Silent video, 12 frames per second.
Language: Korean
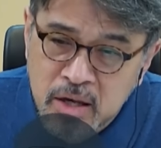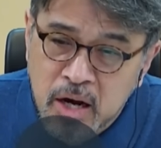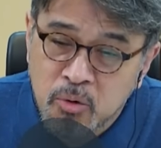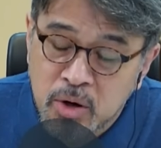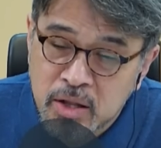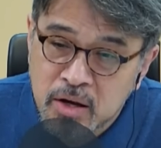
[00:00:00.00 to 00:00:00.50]

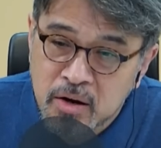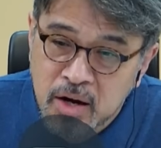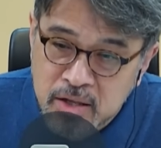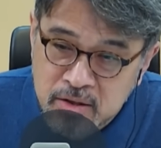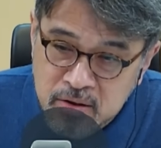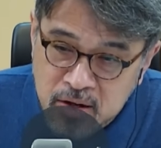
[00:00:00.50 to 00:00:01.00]
약화된 거
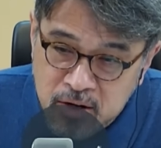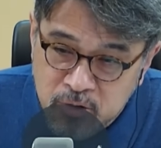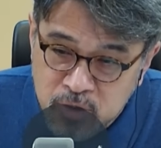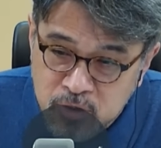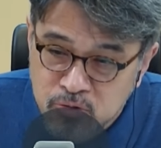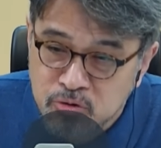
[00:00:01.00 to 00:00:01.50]

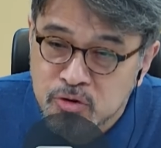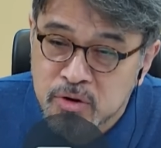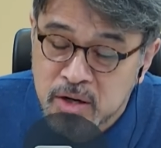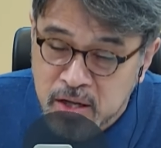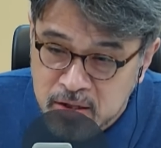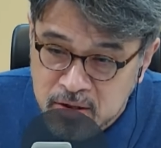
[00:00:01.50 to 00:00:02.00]
아니냐라고는
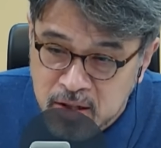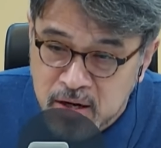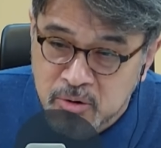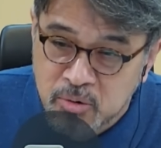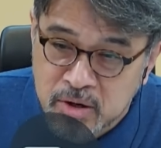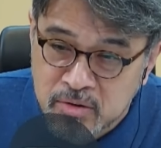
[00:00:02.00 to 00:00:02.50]
추측을
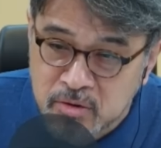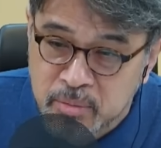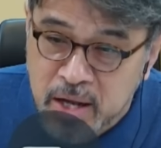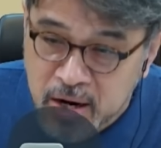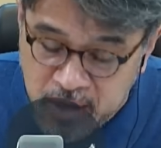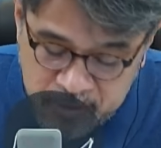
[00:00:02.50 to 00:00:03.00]
낳는다라고 하는 점
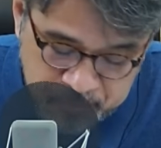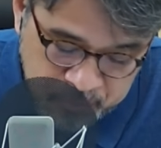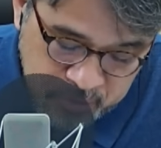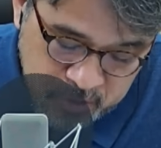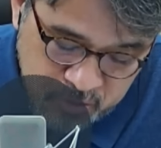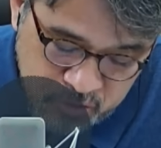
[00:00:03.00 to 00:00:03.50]
하나.
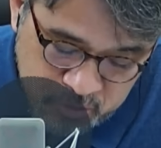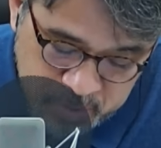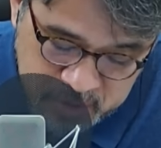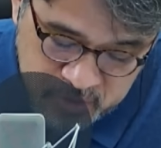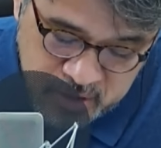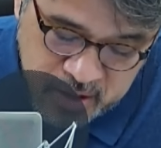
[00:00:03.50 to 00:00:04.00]
두
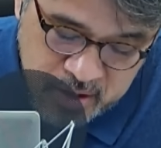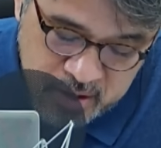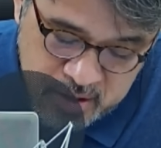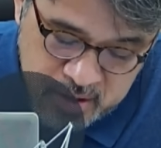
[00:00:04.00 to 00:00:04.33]
번째,